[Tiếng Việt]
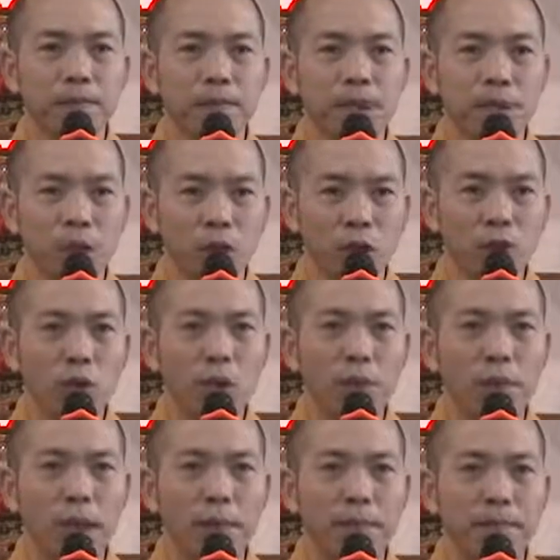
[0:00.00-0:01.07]
Mình có
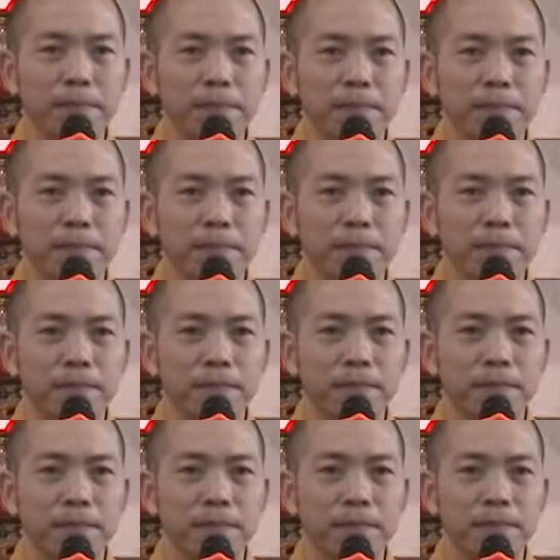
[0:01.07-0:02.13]
tu tập
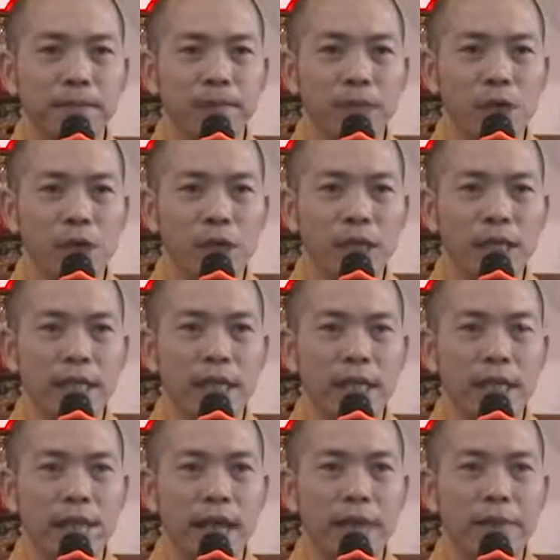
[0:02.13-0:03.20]
thì đối
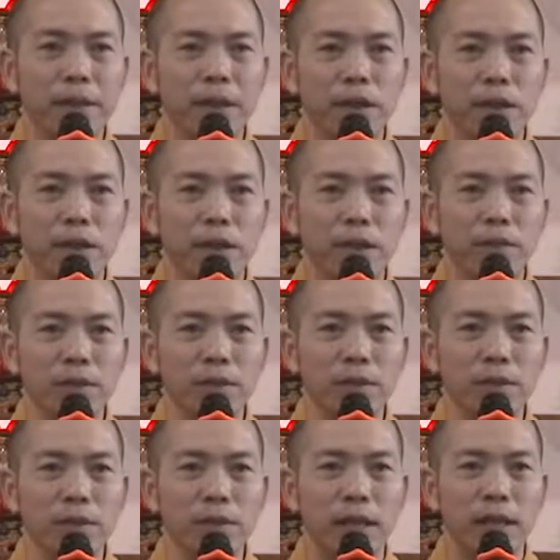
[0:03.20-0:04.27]
diện với áp lực cuộc sống
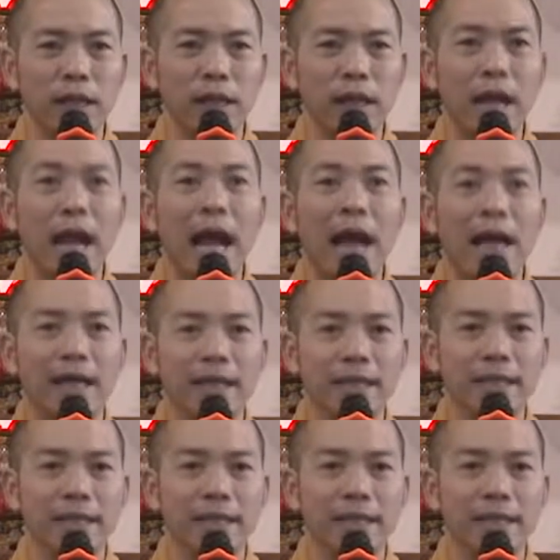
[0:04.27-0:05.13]
thì chúng ta thấy khác